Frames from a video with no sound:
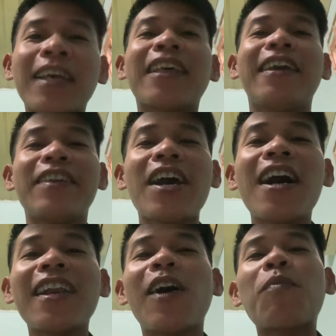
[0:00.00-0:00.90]
thì
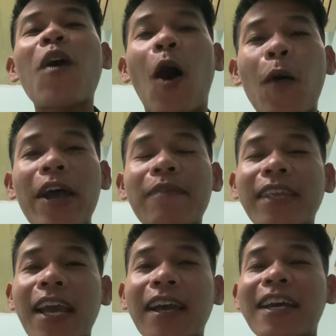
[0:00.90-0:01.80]
nhớ là ủng hộ em
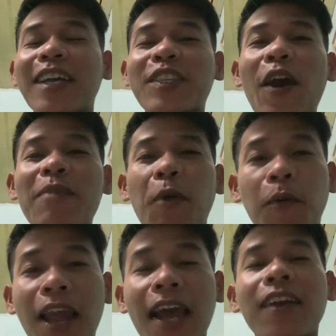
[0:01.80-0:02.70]
nha cho em
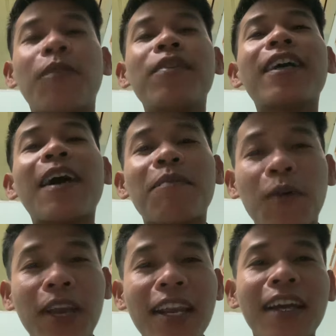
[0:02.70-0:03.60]
một like cũng như là
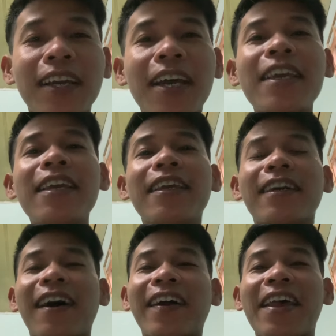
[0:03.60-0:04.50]
một cái đăng ký
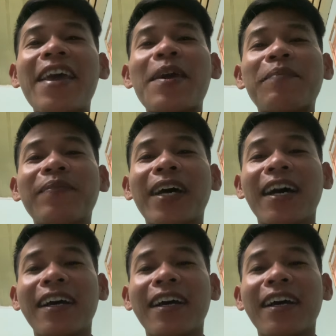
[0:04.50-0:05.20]
à, để em